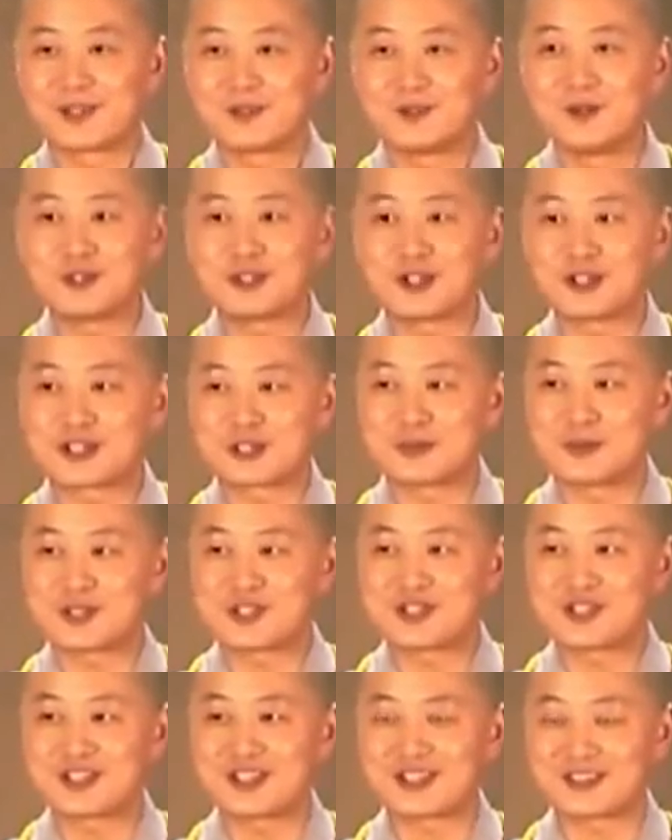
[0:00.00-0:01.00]
遇到什么
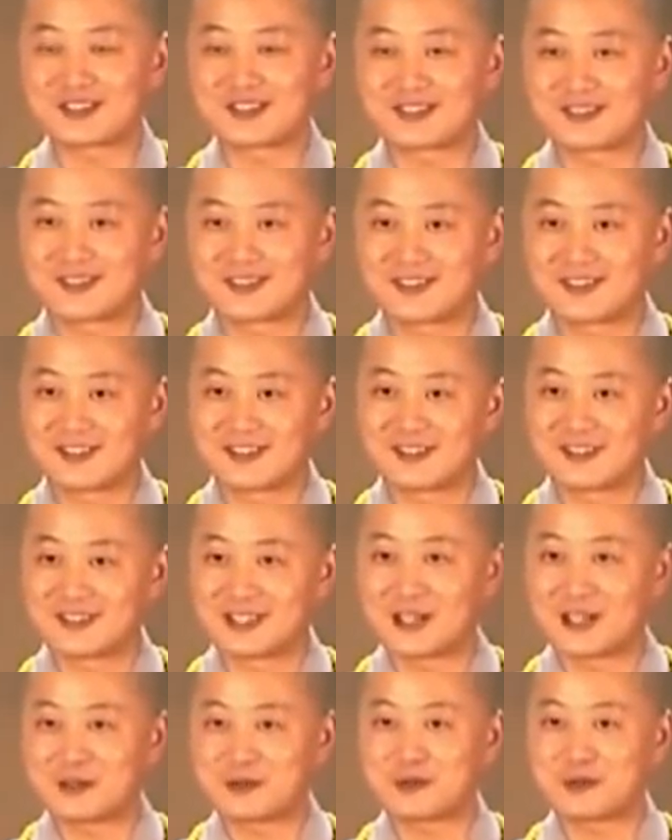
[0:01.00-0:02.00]
事情，
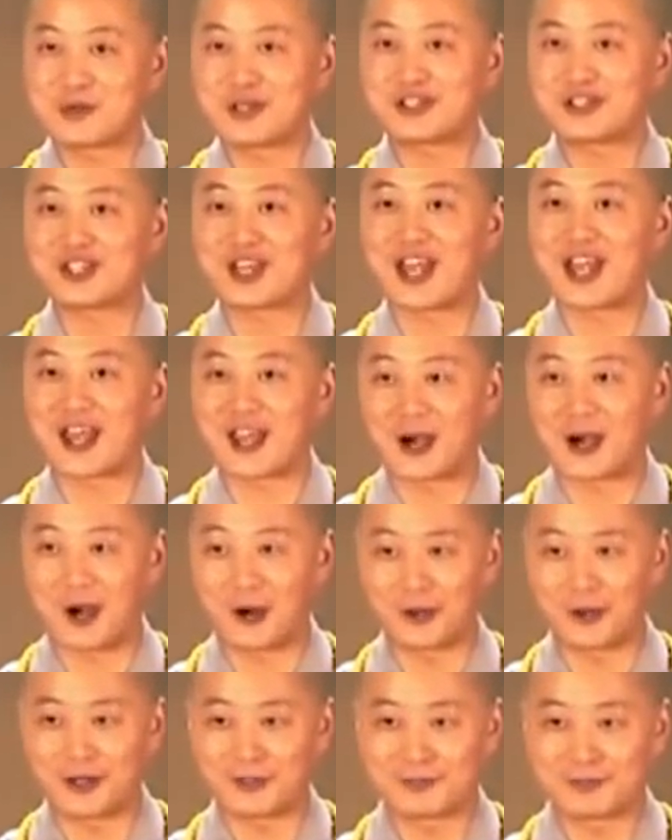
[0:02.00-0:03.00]
先说太
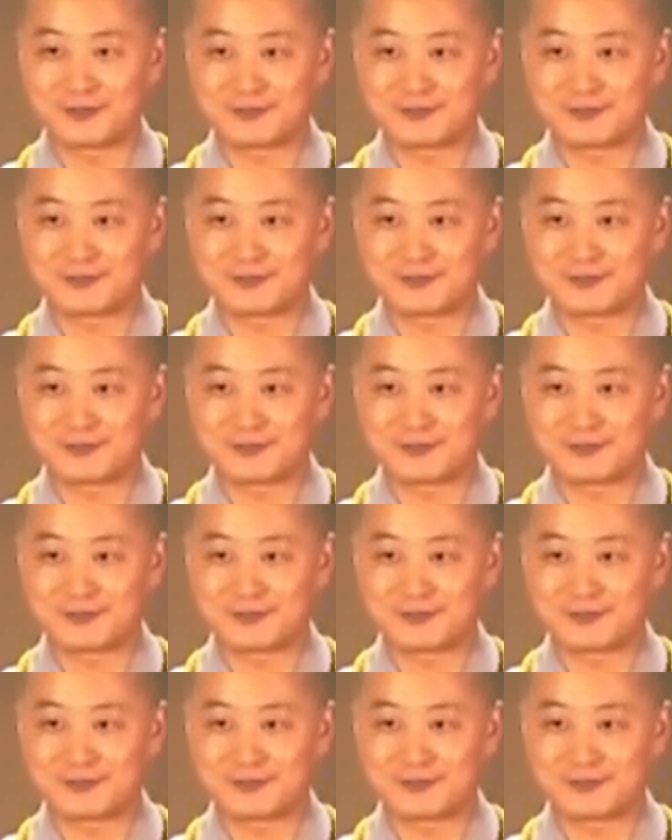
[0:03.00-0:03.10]
好了。